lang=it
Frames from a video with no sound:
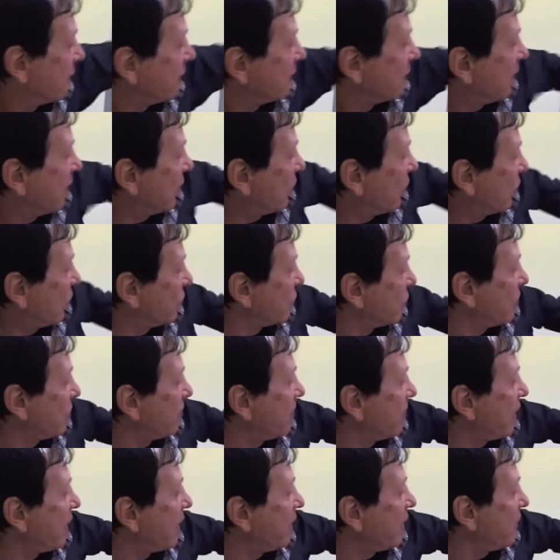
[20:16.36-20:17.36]
da
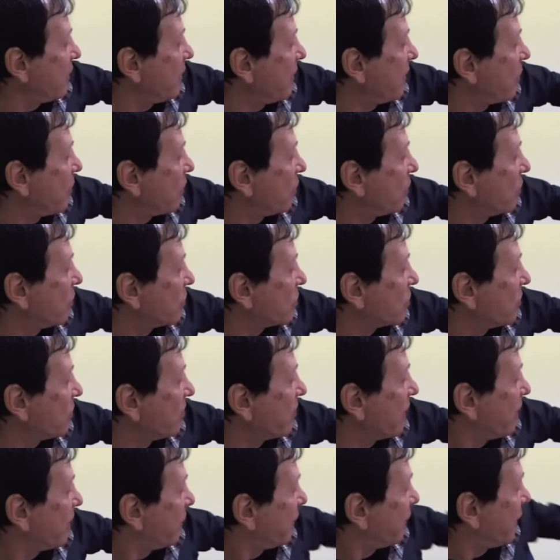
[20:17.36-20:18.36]
Costobar arriviamo a
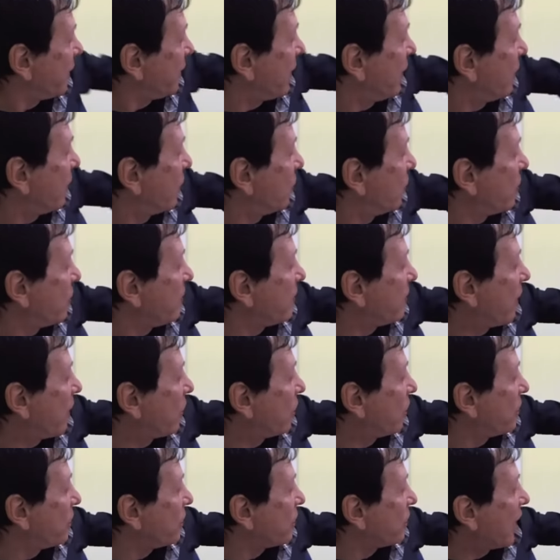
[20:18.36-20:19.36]
Costobar, fratello di
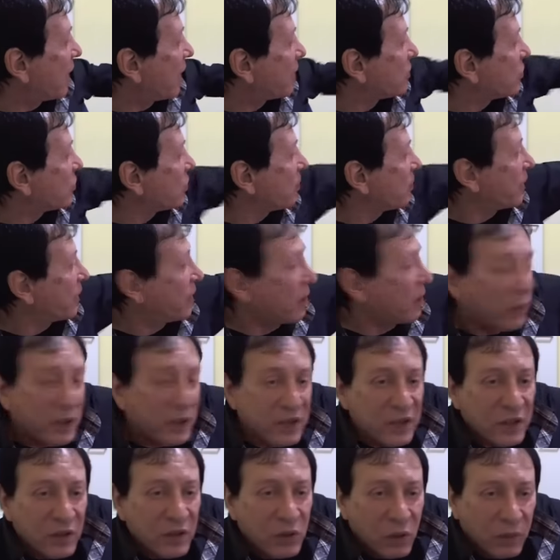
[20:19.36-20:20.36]
Paolo di Tarso, perché
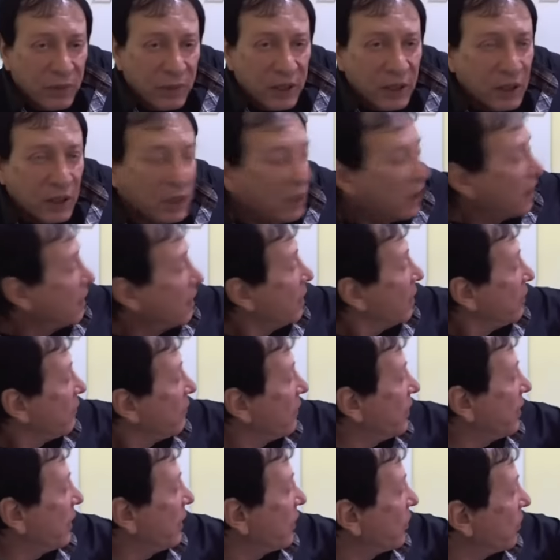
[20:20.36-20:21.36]
questi nomi
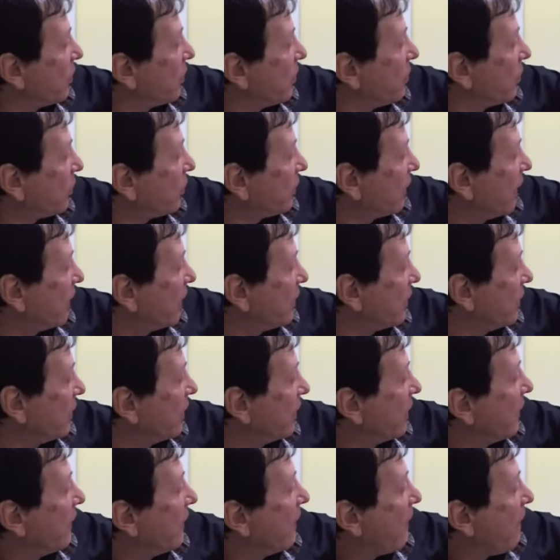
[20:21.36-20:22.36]
venivano riportati
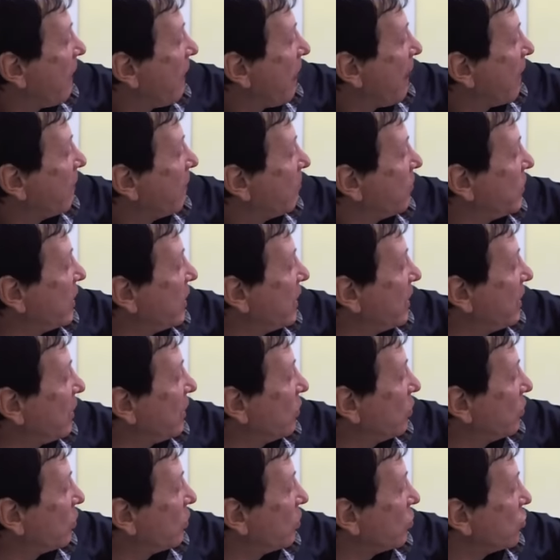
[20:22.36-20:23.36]
nelle
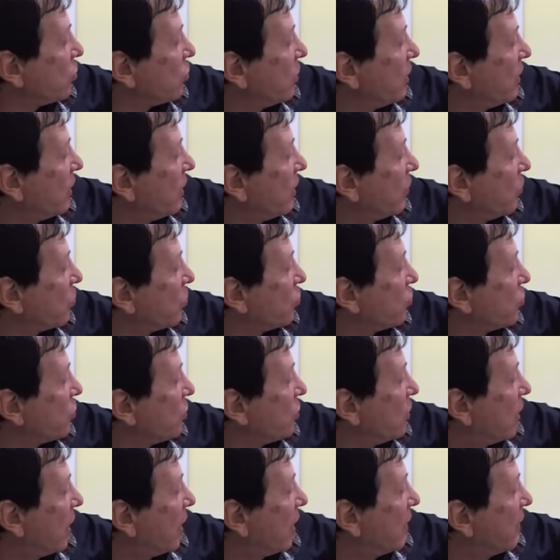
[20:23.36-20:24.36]
loro
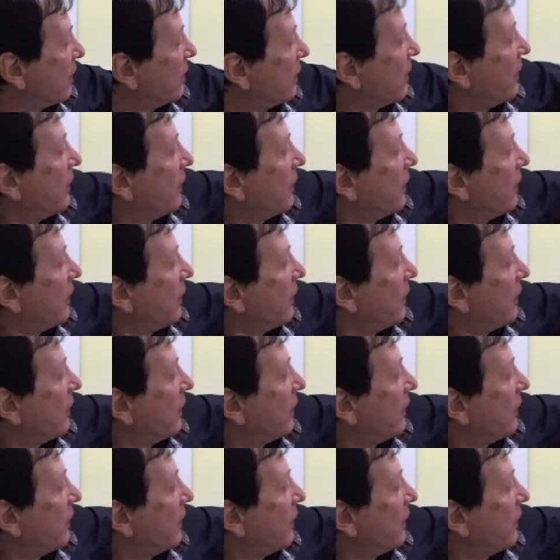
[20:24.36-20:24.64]
genealogie.